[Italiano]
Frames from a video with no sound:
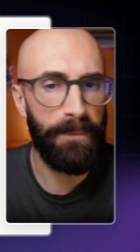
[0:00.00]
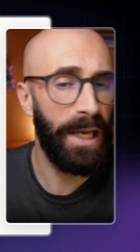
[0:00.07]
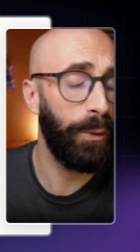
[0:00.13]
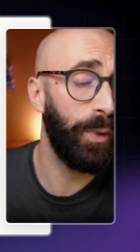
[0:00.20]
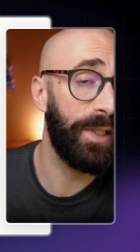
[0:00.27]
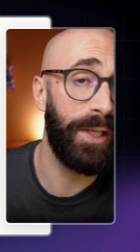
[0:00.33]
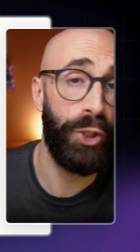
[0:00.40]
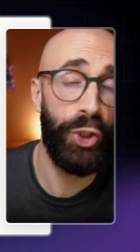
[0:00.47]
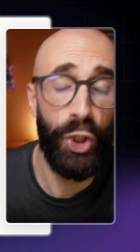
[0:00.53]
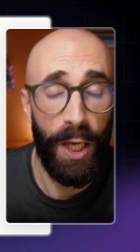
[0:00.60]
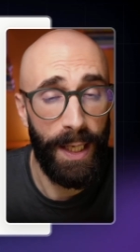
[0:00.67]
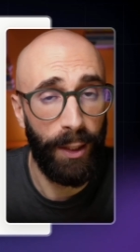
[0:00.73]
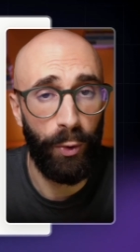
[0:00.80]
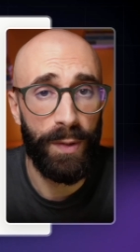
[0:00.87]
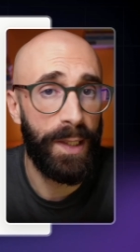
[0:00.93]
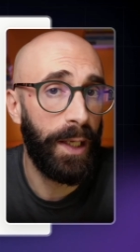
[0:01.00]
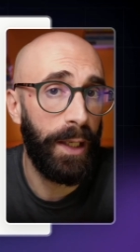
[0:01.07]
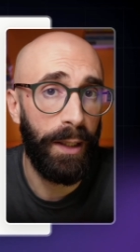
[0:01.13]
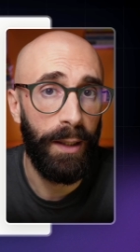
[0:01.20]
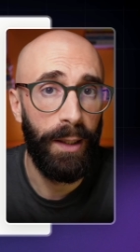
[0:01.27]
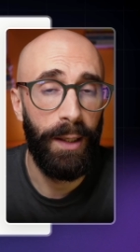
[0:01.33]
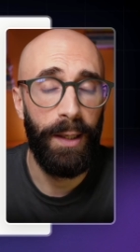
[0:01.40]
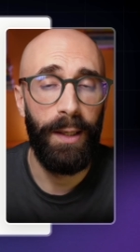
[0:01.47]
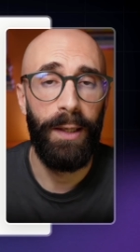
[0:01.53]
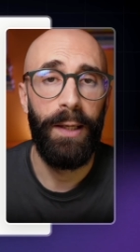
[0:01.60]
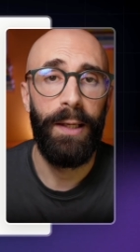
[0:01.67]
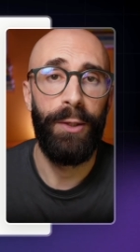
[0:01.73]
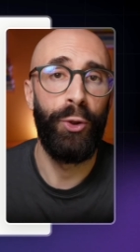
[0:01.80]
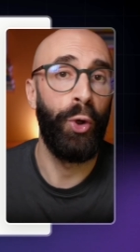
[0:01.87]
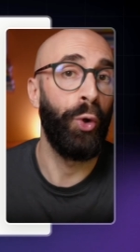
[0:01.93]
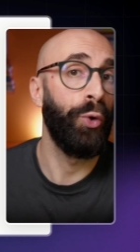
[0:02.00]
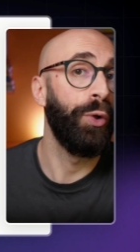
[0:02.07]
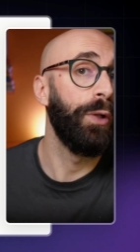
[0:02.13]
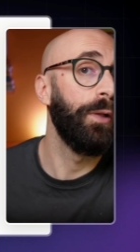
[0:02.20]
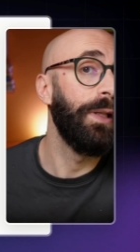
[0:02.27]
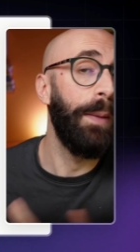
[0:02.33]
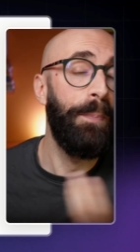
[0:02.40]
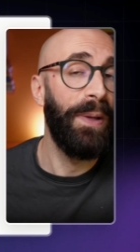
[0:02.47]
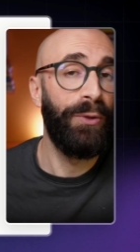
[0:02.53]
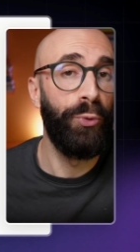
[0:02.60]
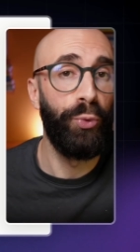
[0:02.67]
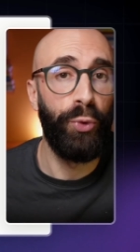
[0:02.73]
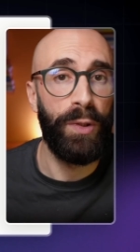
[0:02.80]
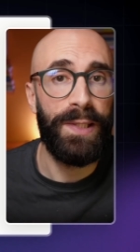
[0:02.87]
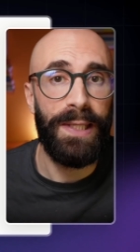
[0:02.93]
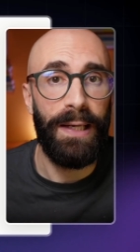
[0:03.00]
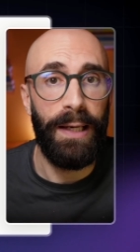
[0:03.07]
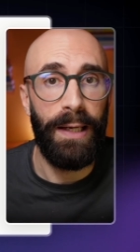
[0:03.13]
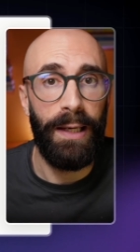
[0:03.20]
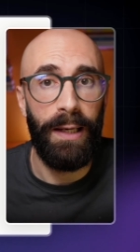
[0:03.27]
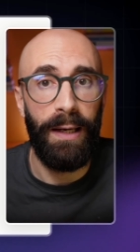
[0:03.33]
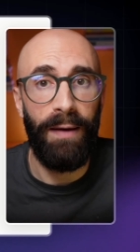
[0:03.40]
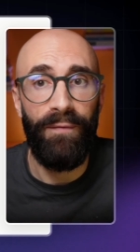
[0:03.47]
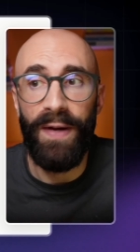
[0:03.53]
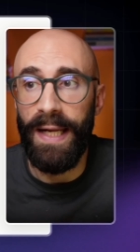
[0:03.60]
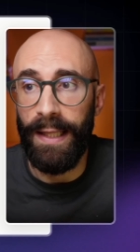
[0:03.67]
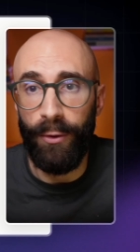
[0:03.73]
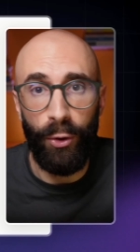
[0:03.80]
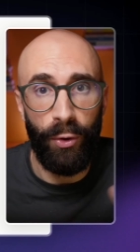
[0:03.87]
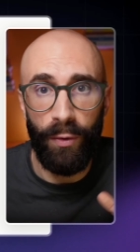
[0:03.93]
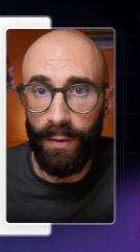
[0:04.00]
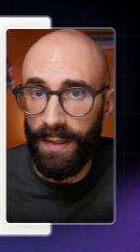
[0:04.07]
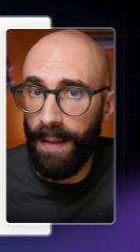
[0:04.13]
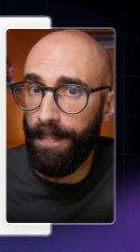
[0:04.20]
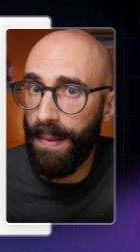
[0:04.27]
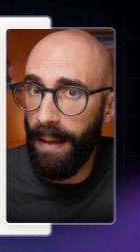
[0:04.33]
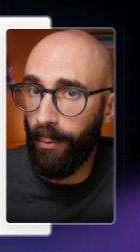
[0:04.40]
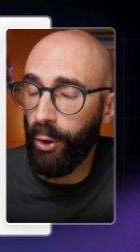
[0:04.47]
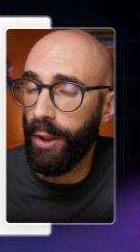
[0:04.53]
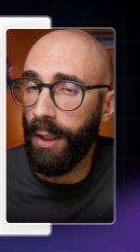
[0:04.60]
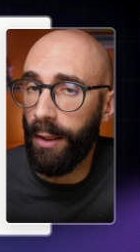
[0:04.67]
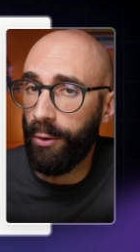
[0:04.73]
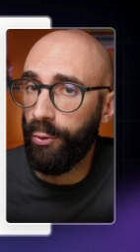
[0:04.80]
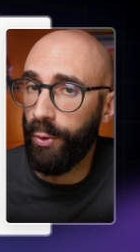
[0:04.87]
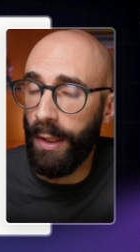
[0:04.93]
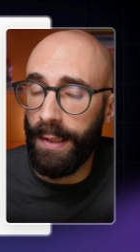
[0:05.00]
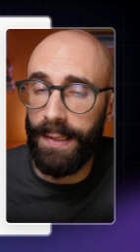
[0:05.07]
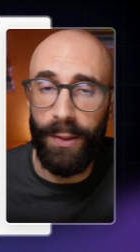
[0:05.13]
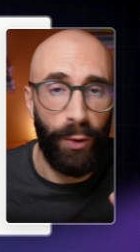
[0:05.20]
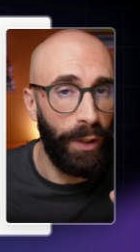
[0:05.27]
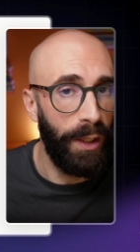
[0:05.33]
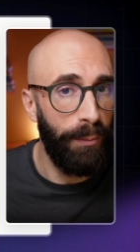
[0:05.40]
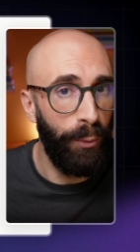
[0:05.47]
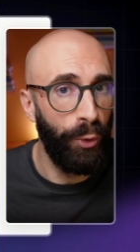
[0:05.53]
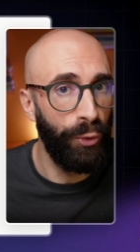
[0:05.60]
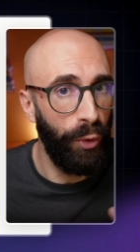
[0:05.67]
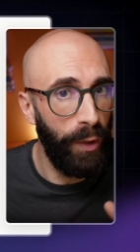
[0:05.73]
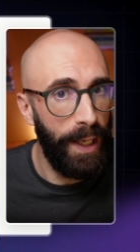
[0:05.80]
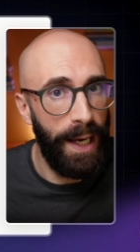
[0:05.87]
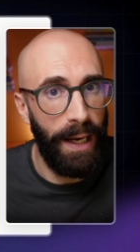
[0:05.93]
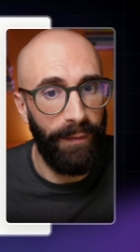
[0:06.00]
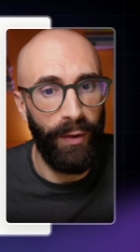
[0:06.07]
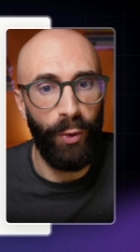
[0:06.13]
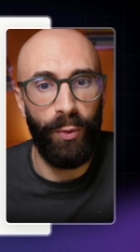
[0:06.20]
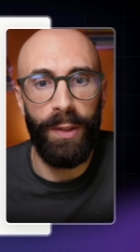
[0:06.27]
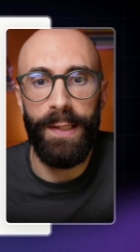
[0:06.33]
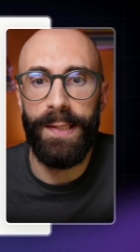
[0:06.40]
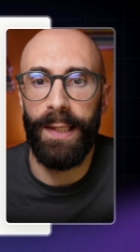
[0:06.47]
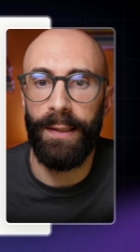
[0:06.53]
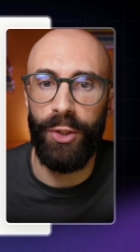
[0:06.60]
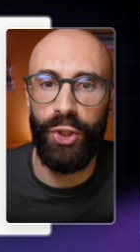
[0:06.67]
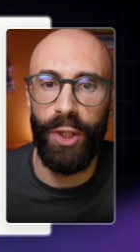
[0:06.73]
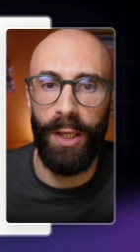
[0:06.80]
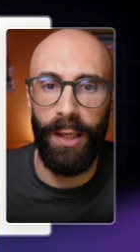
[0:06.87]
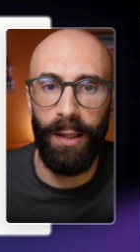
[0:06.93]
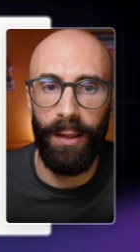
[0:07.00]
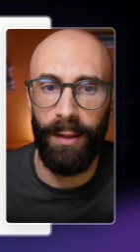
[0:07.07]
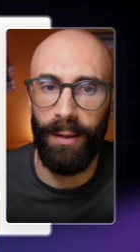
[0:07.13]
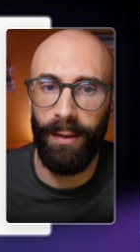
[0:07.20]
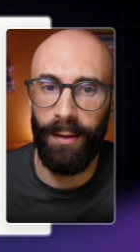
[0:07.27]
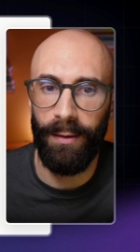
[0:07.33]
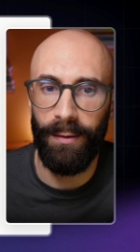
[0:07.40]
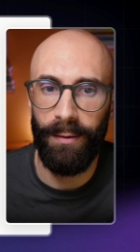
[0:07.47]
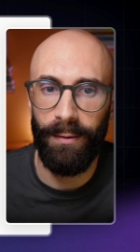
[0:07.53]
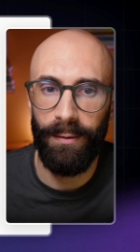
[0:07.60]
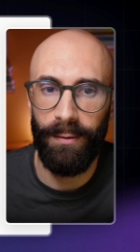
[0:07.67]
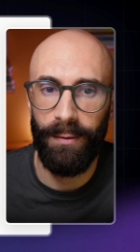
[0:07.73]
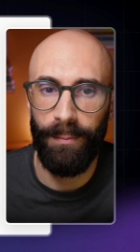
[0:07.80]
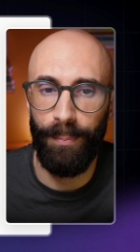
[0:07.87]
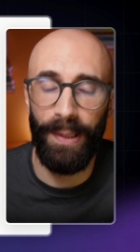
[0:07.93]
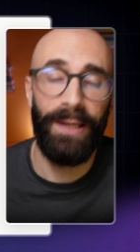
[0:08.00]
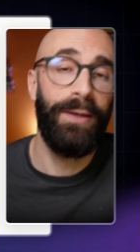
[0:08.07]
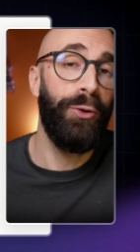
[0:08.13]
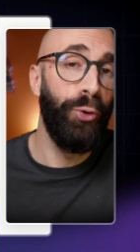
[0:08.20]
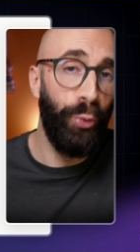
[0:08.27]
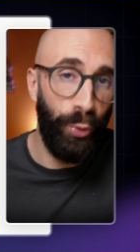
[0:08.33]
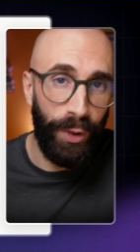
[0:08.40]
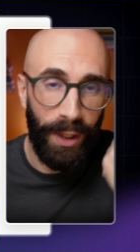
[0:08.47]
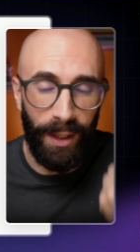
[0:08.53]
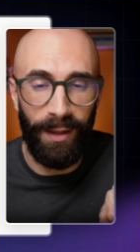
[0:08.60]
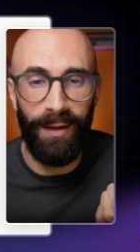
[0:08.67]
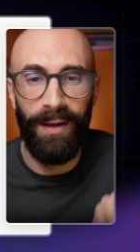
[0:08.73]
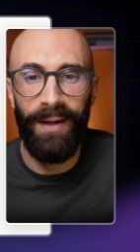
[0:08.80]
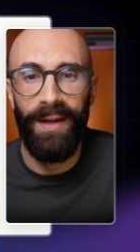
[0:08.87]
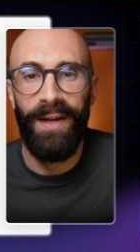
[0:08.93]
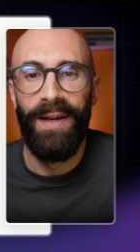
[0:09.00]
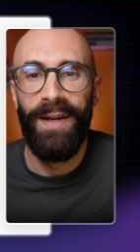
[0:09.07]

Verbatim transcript: E Questa già è una cosa che non dappertutto sta avvenendo, no? sappiamo che in alcune zone del mondo l'AI viene utilizzata già per ridurre